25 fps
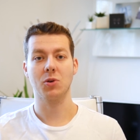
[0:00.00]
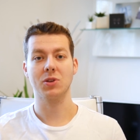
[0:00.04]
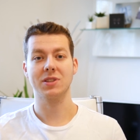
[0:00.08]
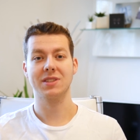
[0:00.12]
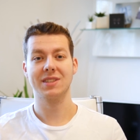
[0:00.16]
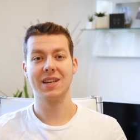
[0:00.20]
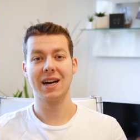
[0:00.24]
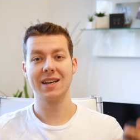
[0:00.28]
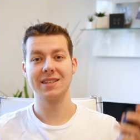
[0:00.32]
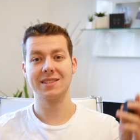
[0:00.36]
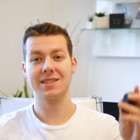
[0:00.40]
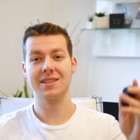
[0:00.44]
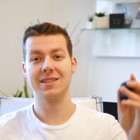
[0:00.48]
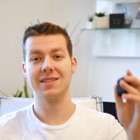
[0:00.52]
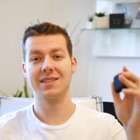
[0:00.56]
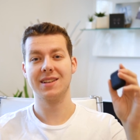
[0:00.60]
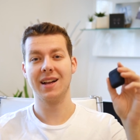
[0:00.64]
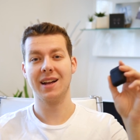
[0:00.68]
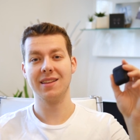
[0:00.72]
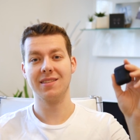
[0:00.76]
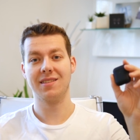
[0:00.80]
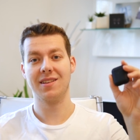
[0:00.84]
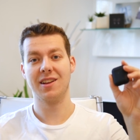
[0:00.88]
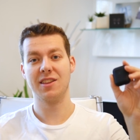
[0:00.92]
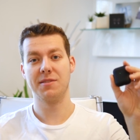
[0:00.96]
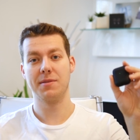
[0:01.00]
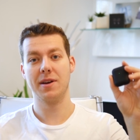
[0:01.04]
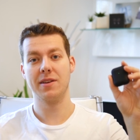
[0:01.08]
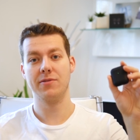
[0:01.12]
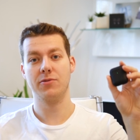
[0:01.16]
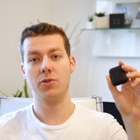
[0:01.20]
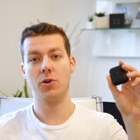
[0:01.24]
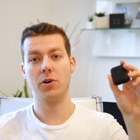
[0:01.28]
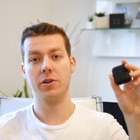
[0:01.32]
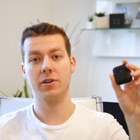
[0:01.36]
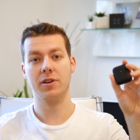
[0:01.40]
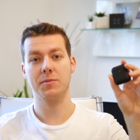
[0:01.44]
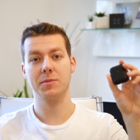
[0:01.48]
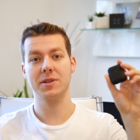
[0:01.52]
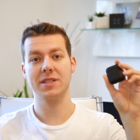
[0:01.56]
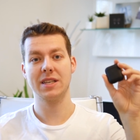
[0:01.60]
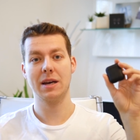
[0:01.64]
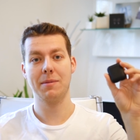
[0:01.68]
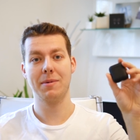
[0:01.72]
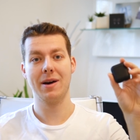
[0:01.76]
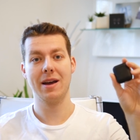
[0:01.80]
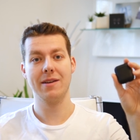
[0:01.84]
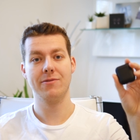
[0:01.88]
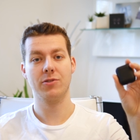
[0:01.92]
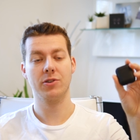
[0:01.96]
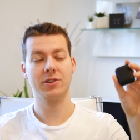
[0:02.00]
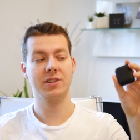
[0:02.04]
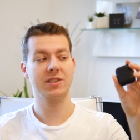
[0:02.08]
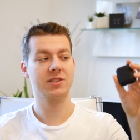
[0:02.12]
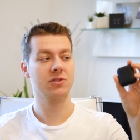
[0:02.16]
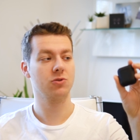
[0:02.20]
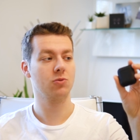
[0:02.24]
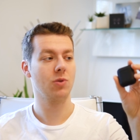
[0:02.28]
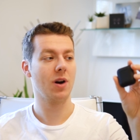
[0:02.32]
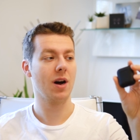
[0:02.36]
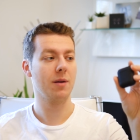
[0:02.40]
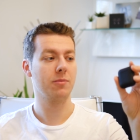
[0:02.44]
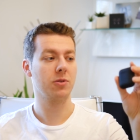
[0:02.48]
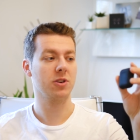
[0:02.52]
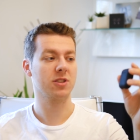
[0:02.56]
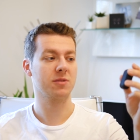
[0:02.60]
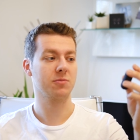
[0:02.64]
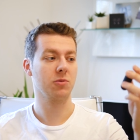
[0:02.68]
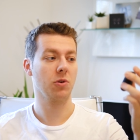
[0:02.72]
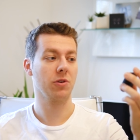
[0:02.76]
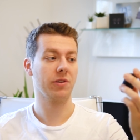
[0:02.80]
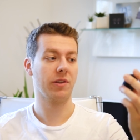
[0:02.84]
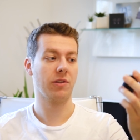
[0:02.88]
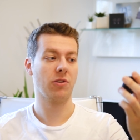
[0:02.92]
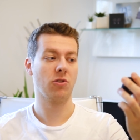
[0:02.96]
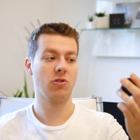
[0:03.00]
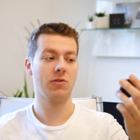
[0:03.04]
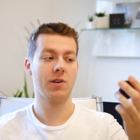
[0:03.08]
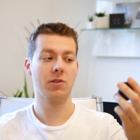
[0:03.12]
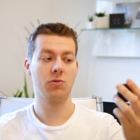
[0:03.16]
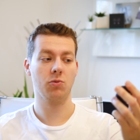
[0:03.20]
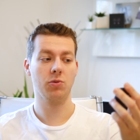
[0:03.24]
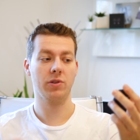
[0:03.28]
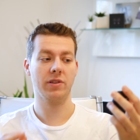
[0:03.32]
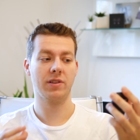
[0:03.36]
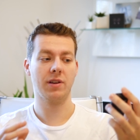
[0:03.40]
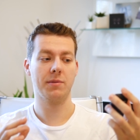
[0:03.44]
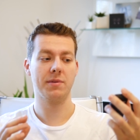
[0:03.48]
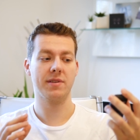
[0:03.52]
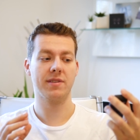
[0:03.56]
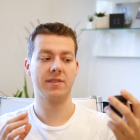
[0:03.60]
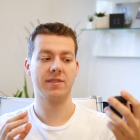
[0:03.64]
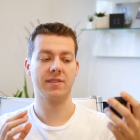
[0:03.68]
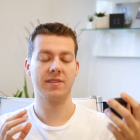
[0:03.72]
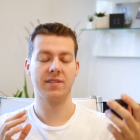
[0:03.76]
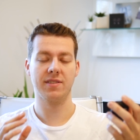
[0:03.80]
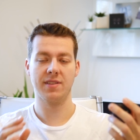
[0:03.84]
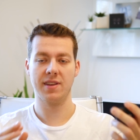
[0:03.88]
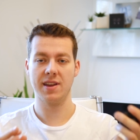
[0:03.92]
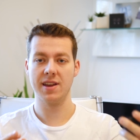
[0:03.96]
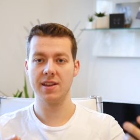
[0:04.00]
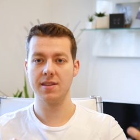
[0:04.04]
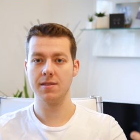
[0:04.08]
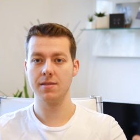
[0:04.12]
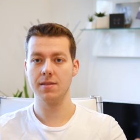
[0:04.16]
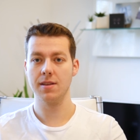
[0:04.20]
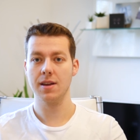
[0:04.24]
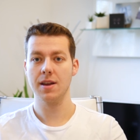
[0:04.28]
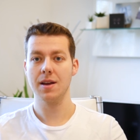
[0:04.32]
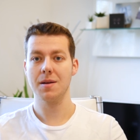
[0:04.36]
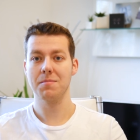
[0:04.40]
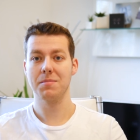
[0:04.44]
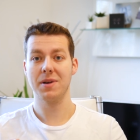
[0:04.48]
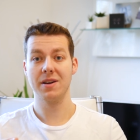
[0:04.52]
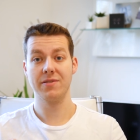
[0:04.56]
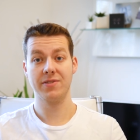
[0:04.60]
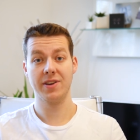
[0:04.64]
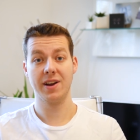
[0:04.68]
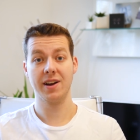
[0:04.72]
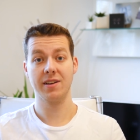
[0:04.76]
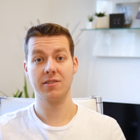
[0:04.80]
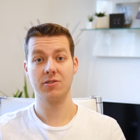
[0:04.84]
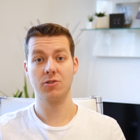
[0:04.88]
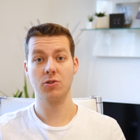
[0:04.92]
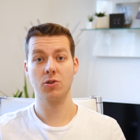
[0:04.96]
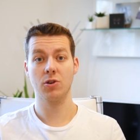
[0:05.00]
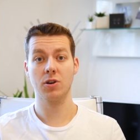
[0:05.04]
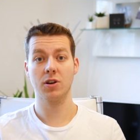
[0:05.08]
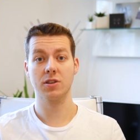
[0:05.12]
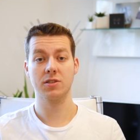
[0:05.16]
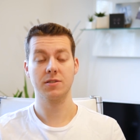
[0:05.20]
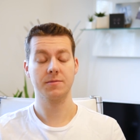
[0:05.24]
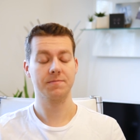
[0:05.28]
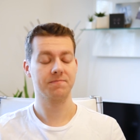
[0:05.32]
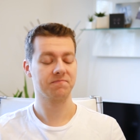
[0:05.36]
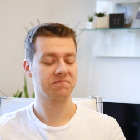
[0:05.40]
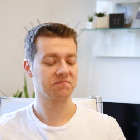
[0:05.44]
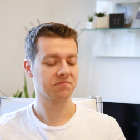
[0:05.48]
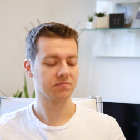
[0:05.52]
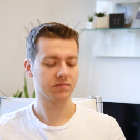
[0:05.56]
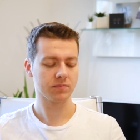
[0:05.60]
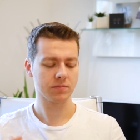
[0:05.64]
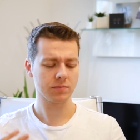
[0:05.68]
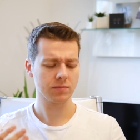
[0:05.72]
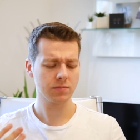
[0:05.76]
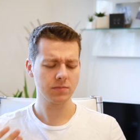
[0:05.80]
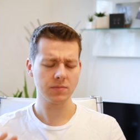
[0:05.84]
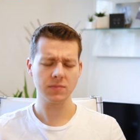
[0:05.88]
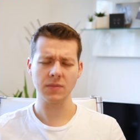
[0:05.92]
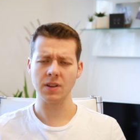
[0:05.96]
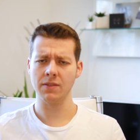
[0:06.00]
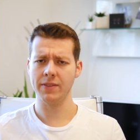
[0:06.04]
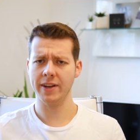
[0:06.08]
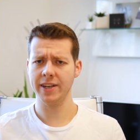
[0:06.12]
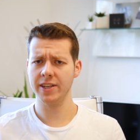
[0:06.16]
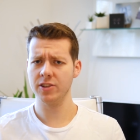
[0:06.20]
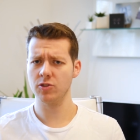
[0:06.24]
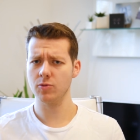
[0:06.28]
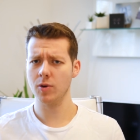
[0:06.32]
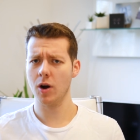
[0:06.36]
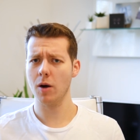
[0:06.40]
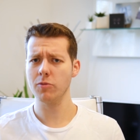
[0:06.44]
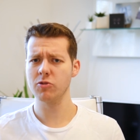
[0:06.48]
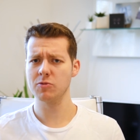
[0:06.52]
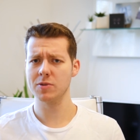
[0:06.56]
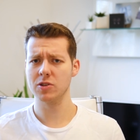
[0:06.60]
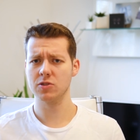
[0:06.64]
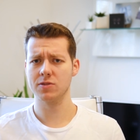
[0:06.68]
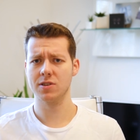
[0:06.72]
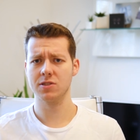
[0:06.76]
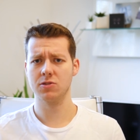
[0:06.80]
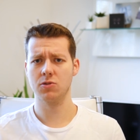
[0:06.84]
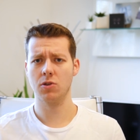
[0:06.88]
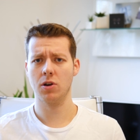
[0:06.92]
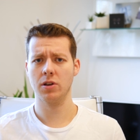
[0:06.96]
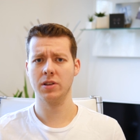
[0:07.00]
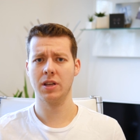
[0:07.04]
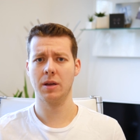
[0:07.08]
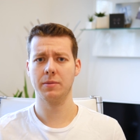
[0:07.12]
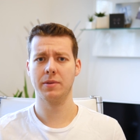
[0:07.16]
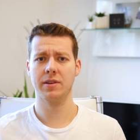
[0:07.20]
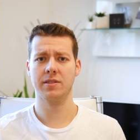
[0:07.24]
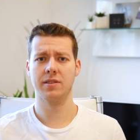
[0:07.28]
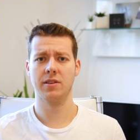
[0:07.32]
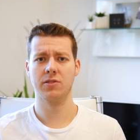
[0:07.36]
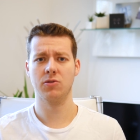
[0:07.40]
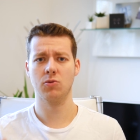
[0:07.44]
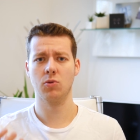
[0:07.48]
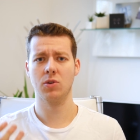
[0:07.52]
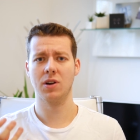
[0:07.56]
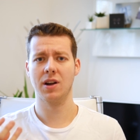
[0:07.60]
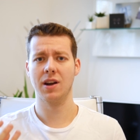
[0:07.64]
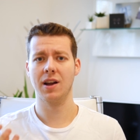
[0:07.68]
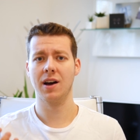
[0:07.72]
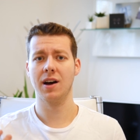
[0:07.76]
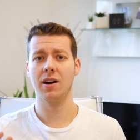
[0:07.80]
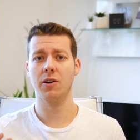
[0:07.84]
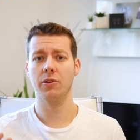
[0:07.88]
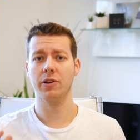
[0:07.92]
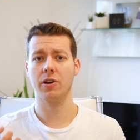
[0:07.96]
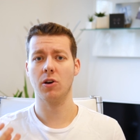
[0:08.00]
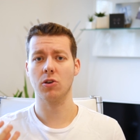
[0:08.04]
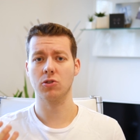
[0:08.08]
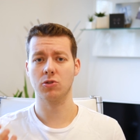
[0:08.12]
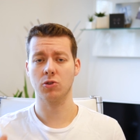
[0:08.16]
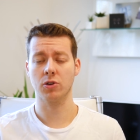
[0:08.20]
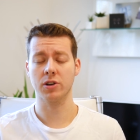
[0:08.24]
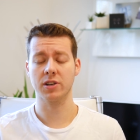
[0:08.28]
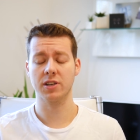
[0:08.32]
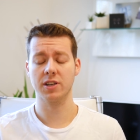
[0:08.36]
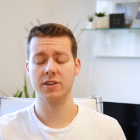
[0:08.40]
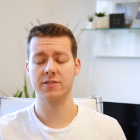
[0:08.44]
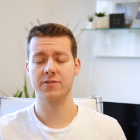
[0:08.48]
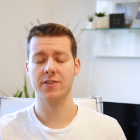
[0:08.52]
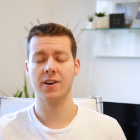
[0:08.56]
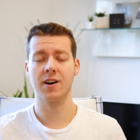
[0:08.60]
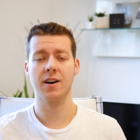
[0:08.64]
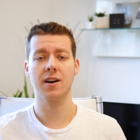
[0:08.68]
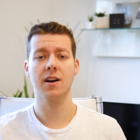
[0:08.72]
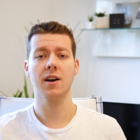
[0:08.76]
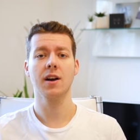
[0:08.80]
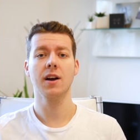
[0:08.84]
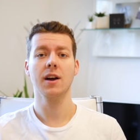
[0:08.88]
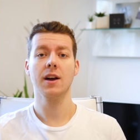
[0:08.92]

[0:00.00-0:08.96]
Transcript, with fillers: Und das ist ganz, ganz weit vorne mit dabei von diesen NoirPods Plus. Also sowas Gutes habe ich selten bei Fakes gehört. Wenn ich überhaupt schon mal sowas gehört habe, dass das so klar und auch deutlich war.